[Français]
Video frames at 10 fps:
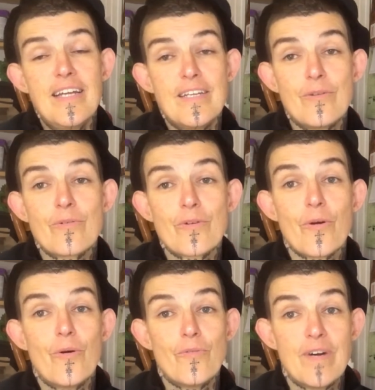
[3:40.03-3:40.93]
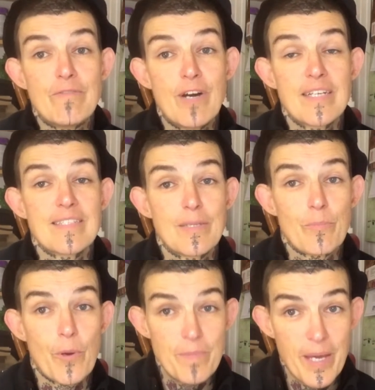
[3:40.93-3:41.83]
Donc on va voir cette
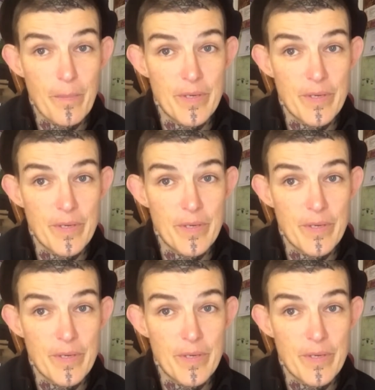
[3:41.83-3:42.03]
première